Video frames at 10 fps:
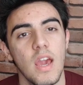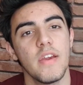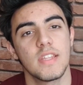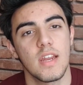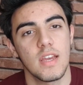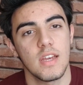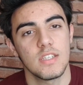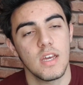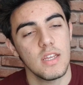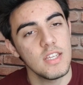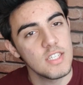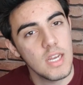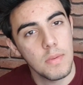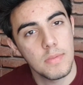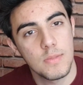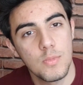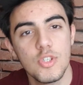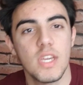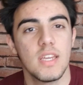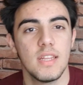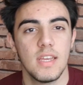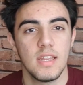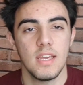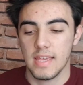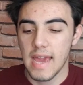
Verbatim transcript: Evet arkadaşlar incelememiz bu şekildeydi.